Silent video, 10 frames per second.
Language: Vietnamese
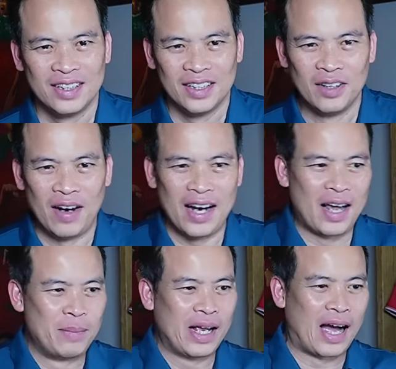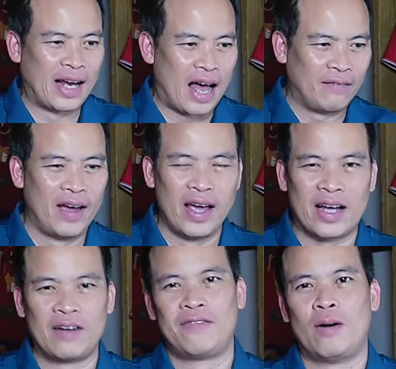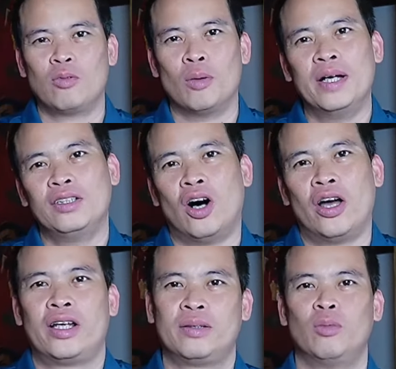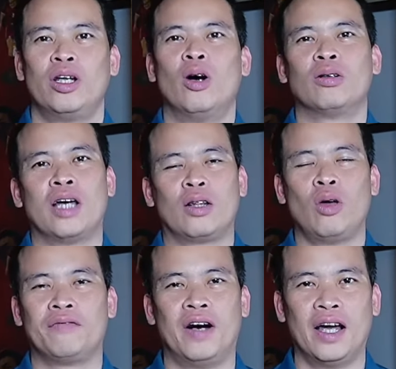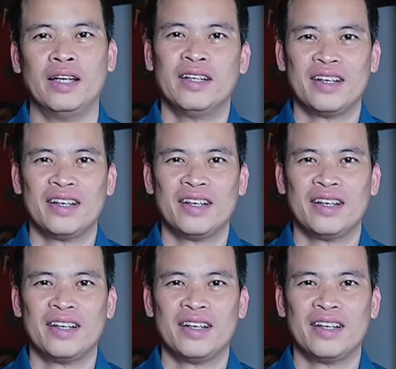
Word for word: Như vậy là Minh Hải đã về căn phòng của mình rồi, một điều thật tuyệt vời.